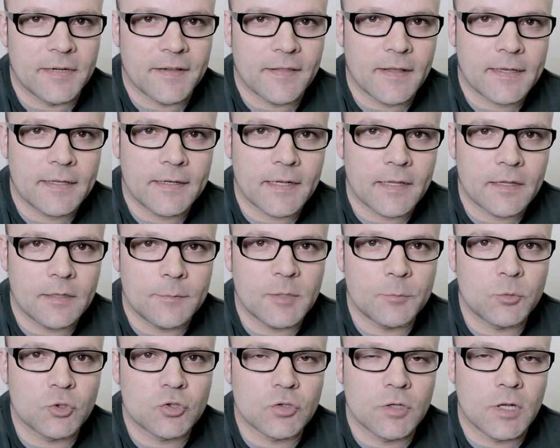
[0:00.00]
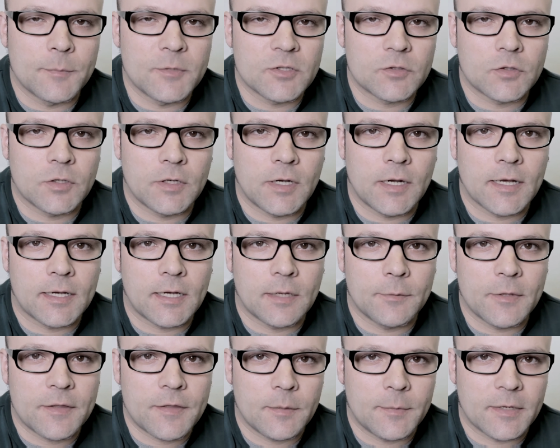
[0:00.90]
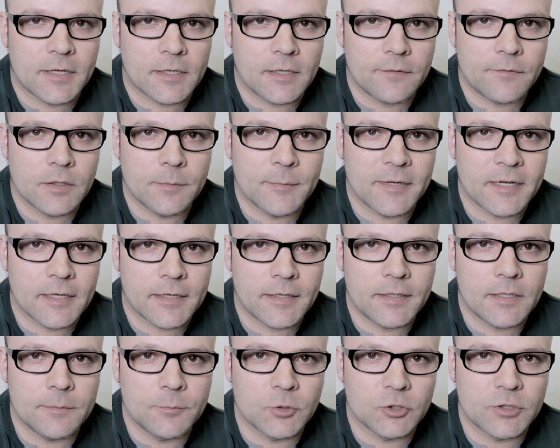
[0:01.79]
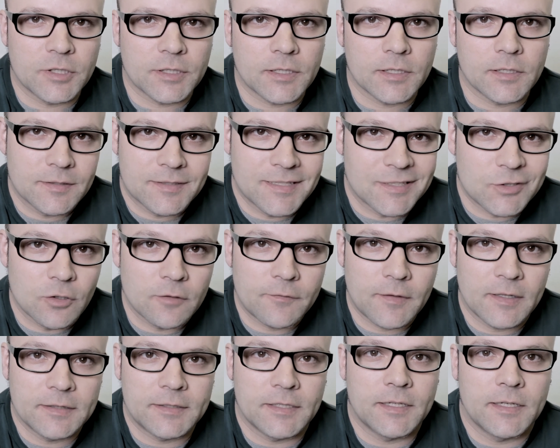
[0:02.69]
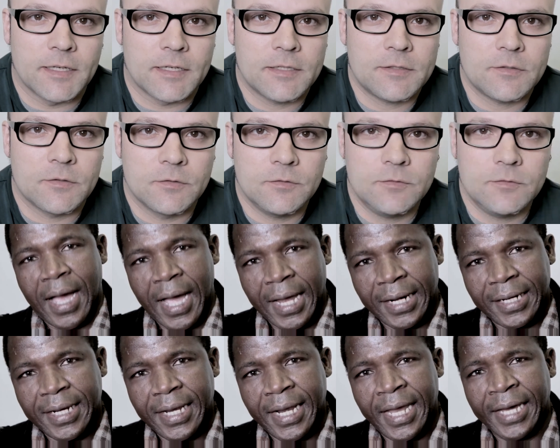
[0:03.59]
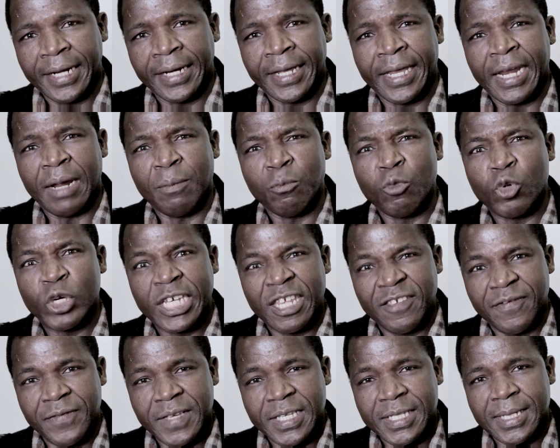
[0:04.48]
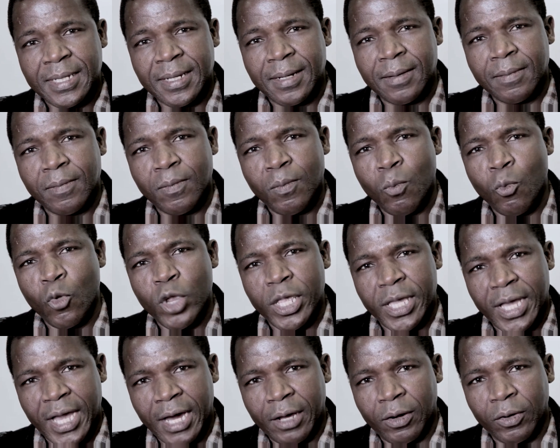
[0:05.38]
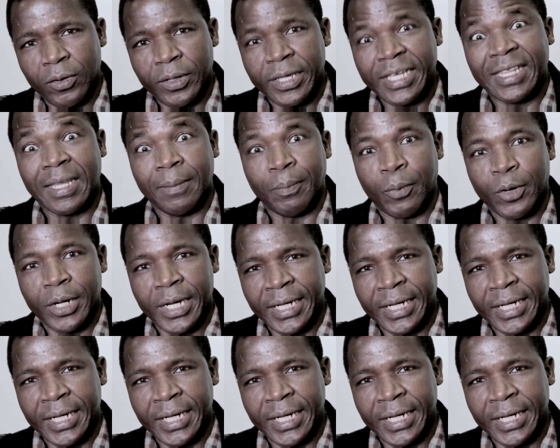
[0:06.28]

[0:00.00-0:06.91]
Y es verdad que nadie me puso una pistola en la cabeza para que firmara aquella hipoteca. Es que solo faltaría ¿no? Alquilar era muy difícil, muy caro y te